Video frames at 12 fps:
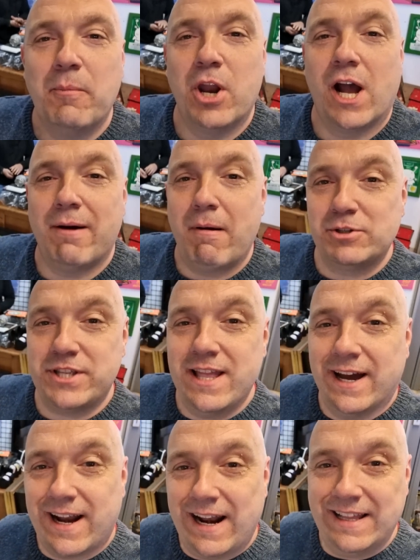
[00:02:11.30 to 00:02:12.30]
Bueno, acabamos de
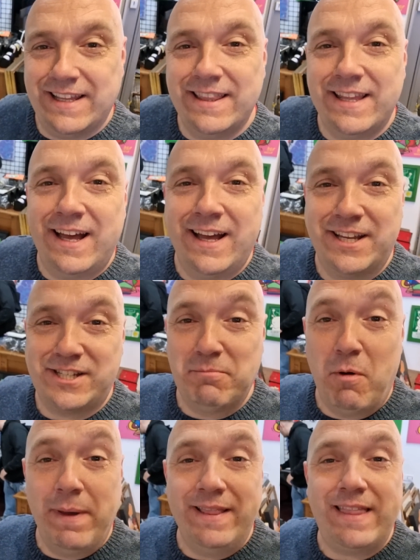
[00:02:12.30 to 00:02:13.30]
llegar a la tienda, es el
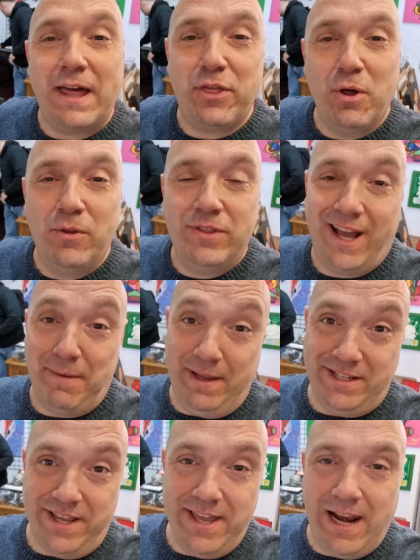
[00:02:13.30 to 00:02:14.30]
momentazo de que me
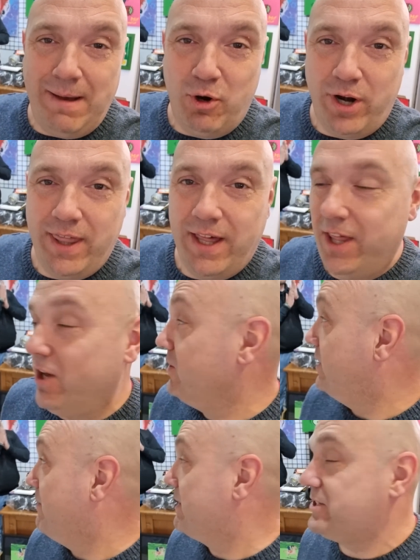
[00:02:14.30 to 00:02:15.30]
enseñe la moneda de
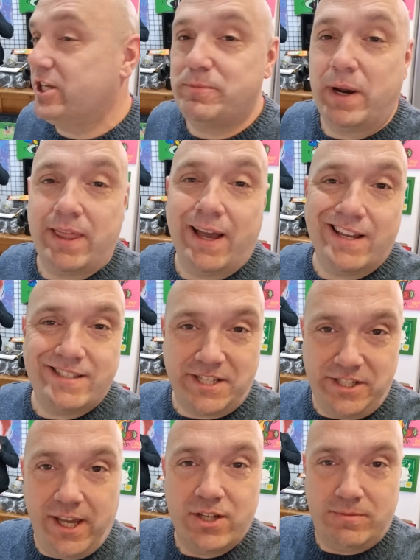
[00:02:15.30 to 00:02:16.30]
hoy, a ver si es verdad que esta
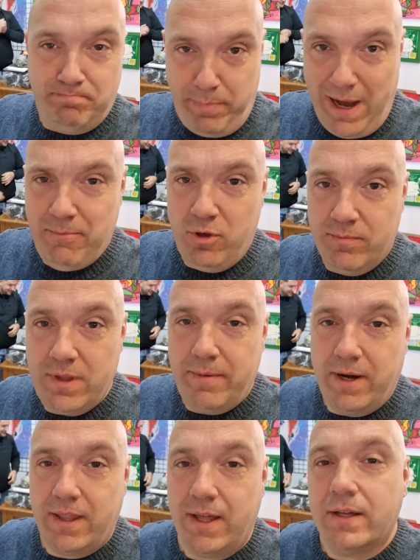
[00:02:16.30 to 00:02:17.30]
sí que es premium de
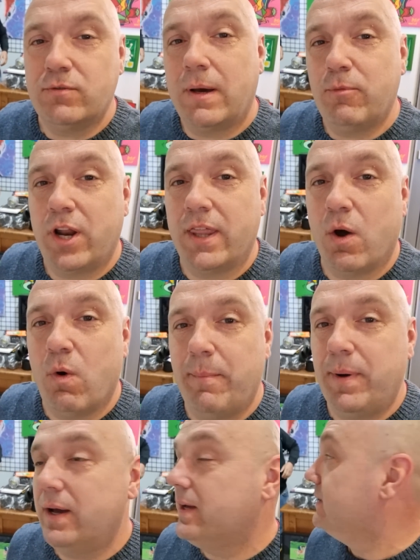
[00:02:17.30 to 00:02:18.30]
verdad, una moneda guapa,